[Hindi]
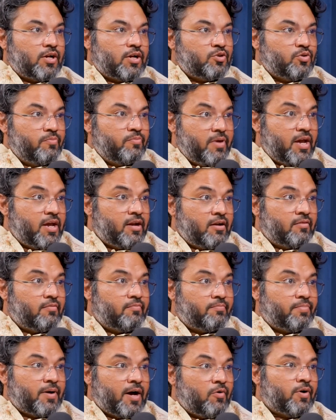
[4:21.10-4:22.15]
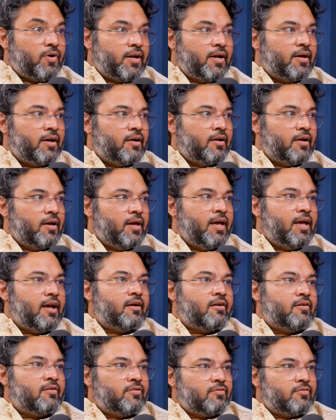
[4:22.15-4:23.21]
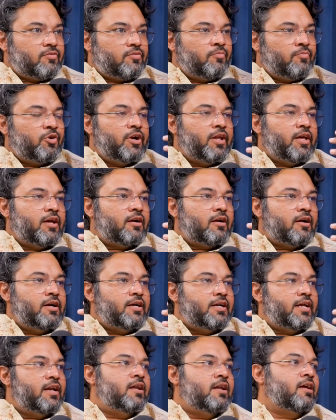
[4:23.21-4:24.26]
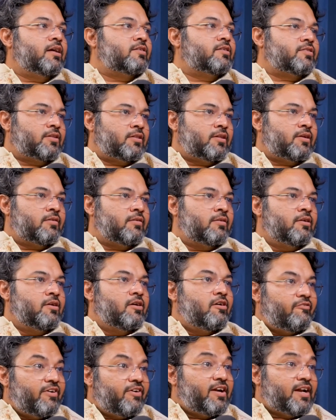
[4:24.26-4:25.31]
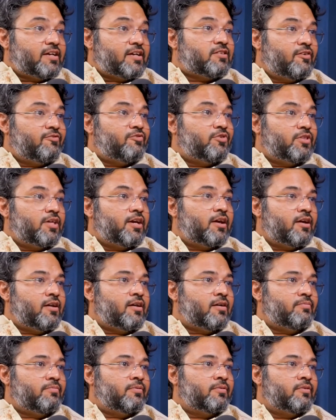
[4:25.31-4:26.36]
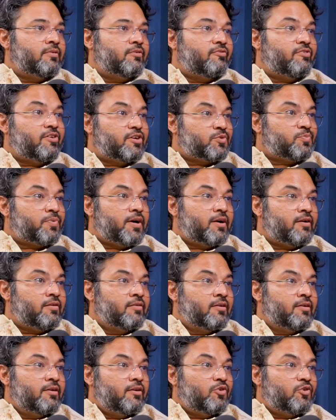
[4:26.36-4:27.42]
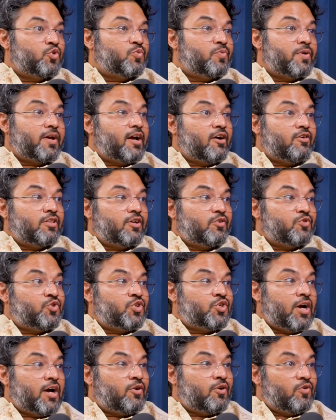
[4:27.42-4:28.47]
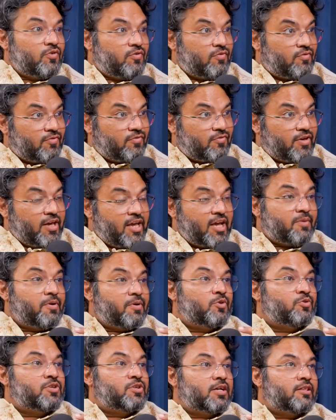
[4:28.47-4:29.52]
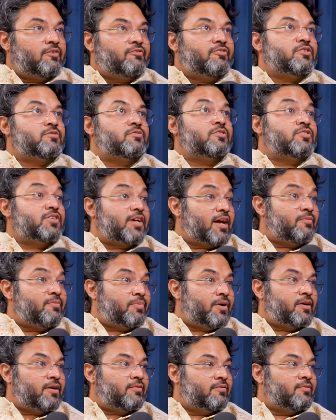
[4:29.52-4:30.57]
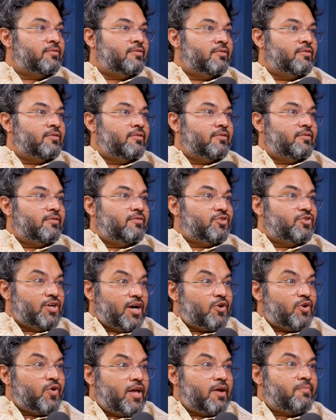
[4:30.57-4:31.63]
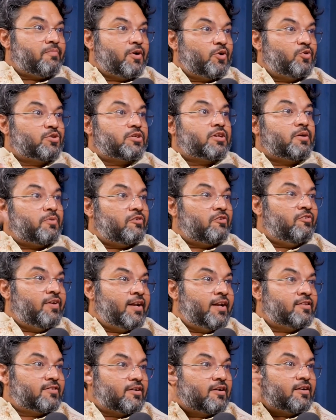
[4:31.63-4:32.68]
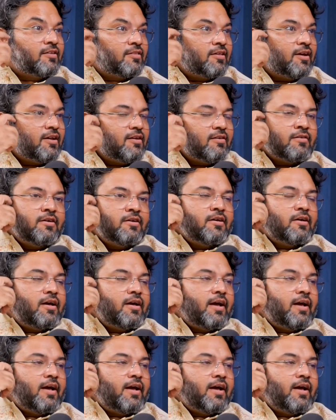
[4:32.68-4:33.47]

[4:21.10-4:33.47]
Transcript: का जो मेन पावर है एक बॉडी कंटेन नहीं कर सकता फैंटास्टिक फोर देखे ना आप फर्स्ट पार्ट उसमें क्या होता है चारों एक में घुस जाते हैं फर्स्ट सेकेंड पार्ट चारों एक में घुस के फिर विलेन से लड़ते हैं ना